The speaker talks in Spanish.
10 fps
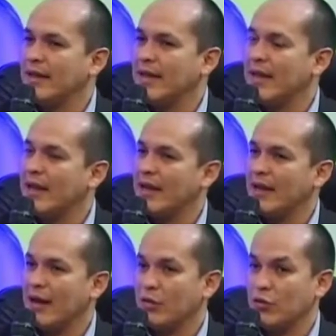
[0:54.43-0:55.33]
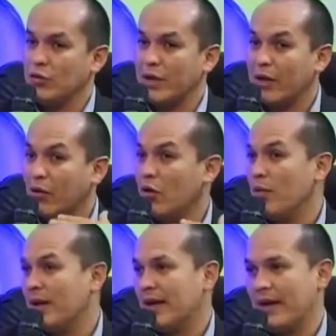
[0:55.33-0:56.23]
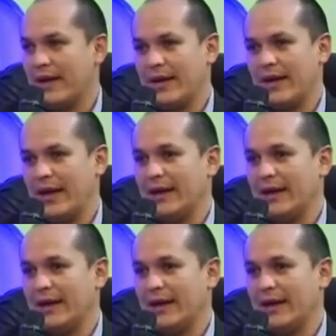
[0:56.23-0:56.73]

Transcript: tiene la coyuntura económica,